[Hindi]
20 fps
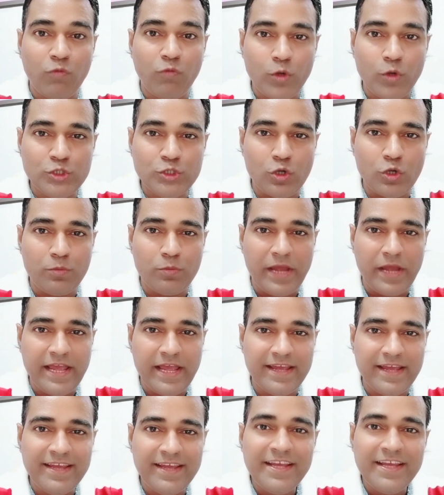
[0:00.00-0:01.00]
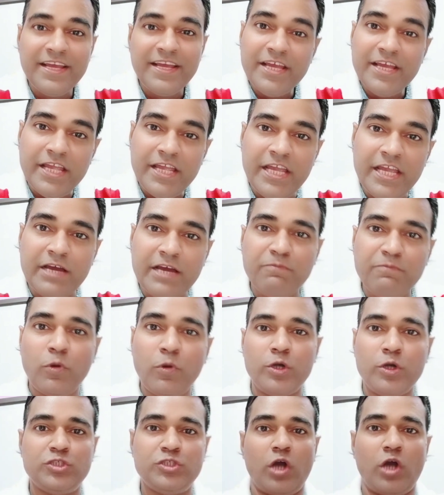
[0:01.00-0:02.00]
वो जॉब है
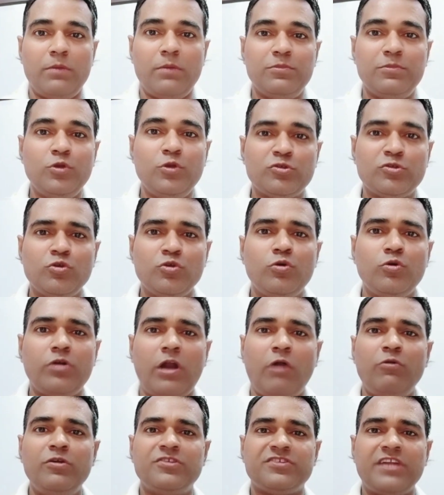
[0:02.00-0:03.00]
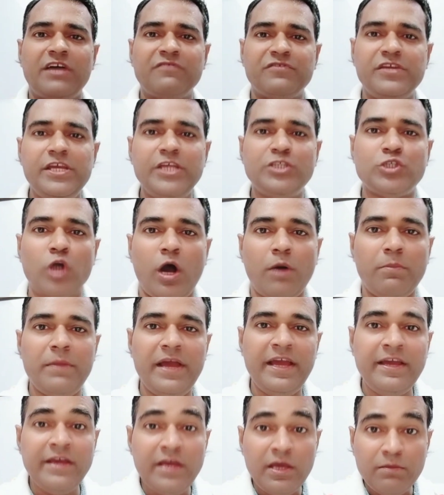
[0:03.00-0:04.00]
एयरपोर्ट जॉब दोस्तों ग्राउंड स्टाफ की जॉब
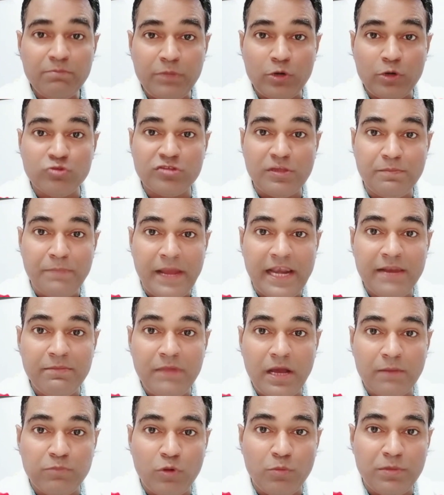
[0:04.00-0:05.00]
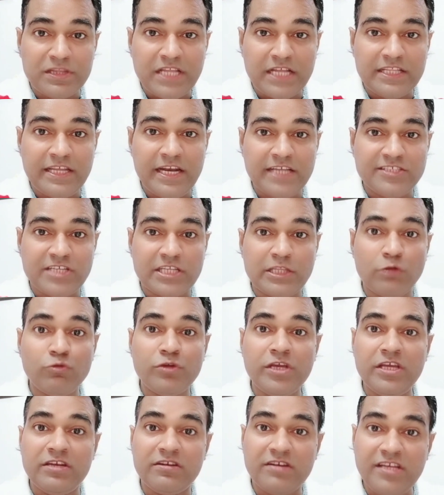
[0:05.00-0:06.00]
है पर उससे पहले मैं आपको बता देना चाहता हूँ
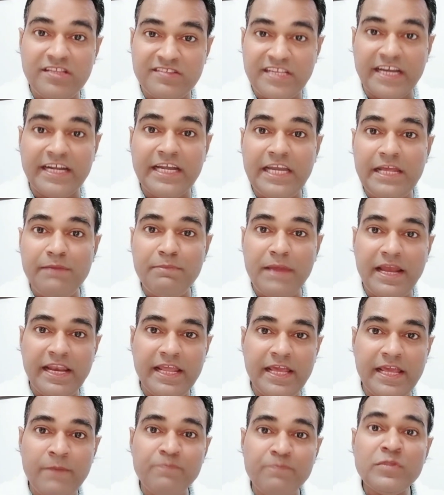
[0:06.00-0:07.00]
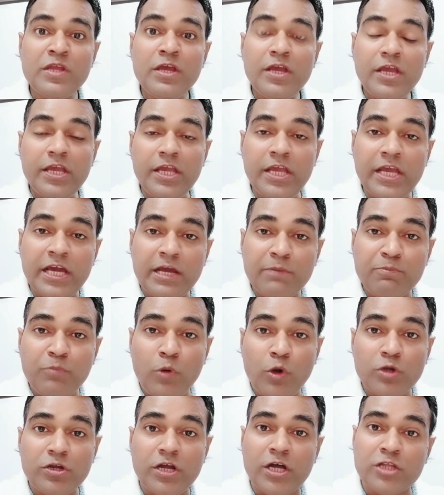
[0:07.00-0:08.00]
कि रिसेंटली मैंने
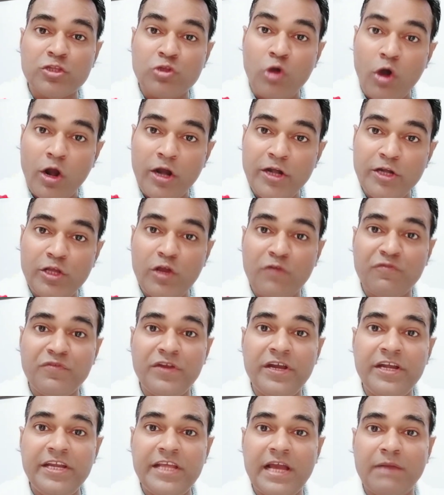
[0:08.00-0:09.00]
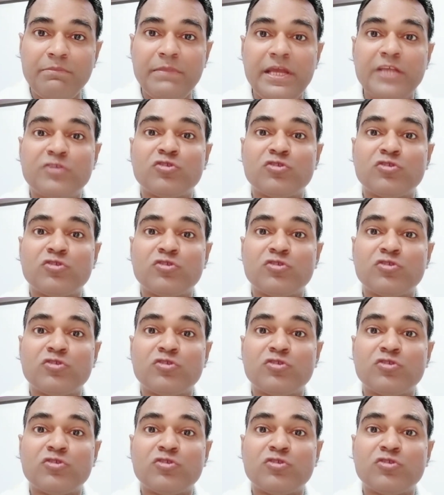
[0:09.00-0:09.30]
एयरपोर्ट अथॉरिटी ऑफ इंडिया में